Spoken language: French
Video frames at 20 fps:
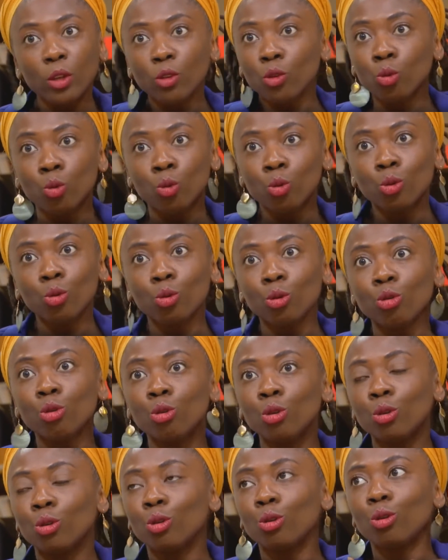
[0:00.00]
nous,
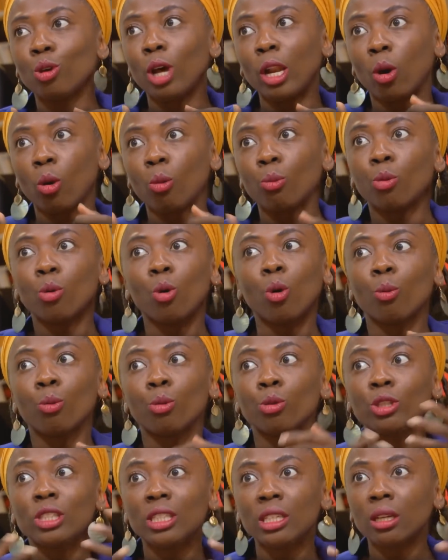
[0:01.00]
nous, alors on,
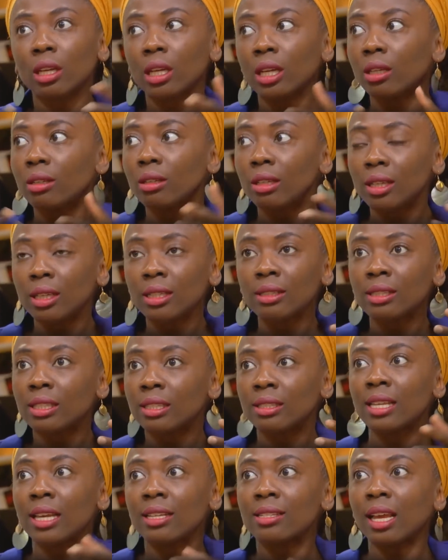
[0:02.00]
peut dire, et,
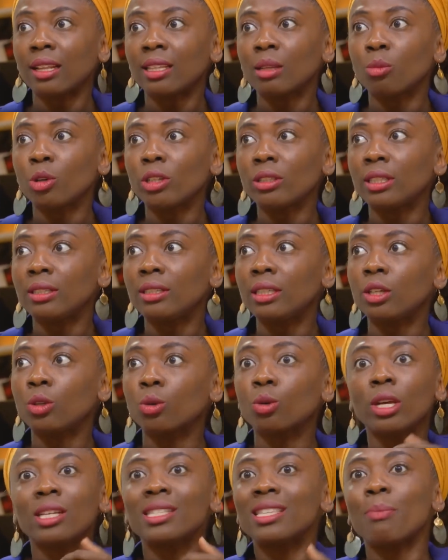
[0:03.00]
ça a certainement été dit,
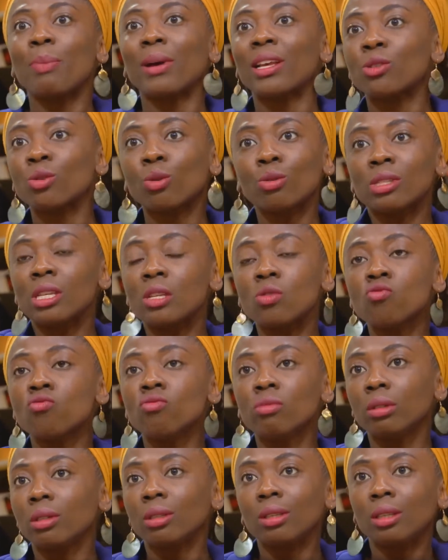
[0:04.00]
que c'est parce que c'est
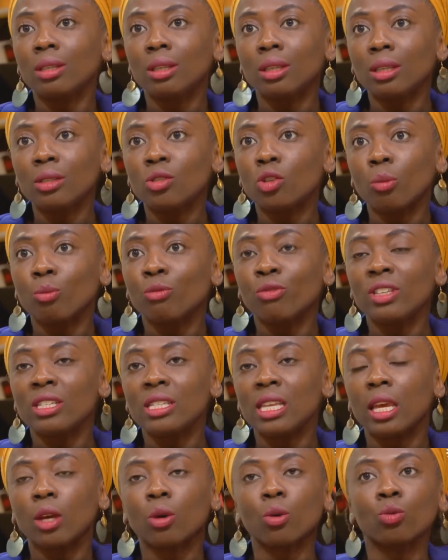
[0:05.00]
nous qui sommes
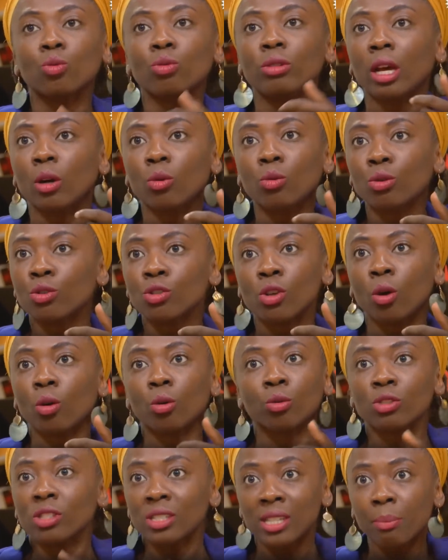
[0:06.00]
visés que tout d'un coup on s'en rend
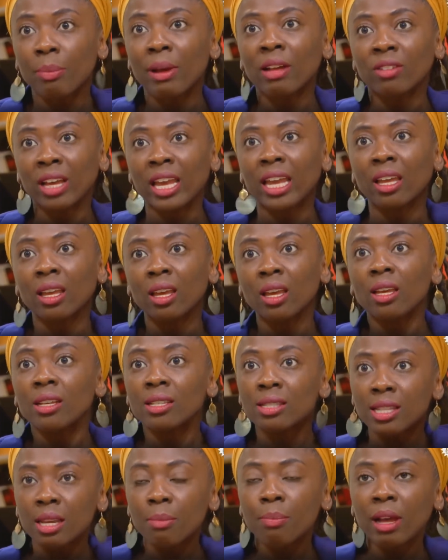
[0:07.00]
compte. Ce n'est pas vrai.
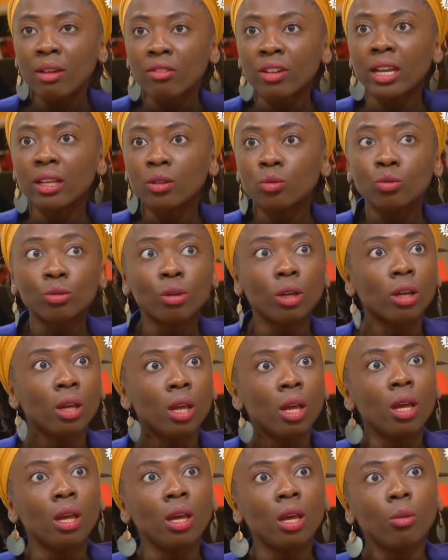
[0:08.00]
Ce n'est pas vrai. Nous, euh,
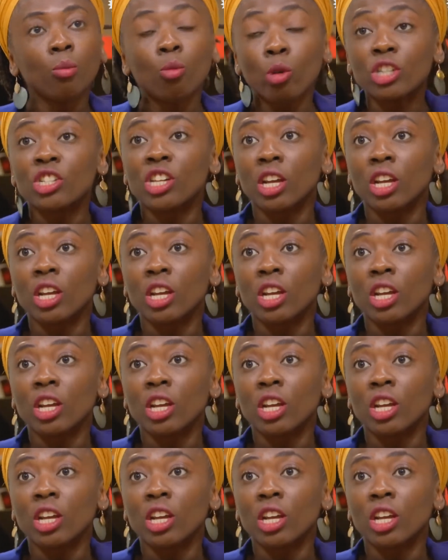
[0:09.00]
moi, j'ai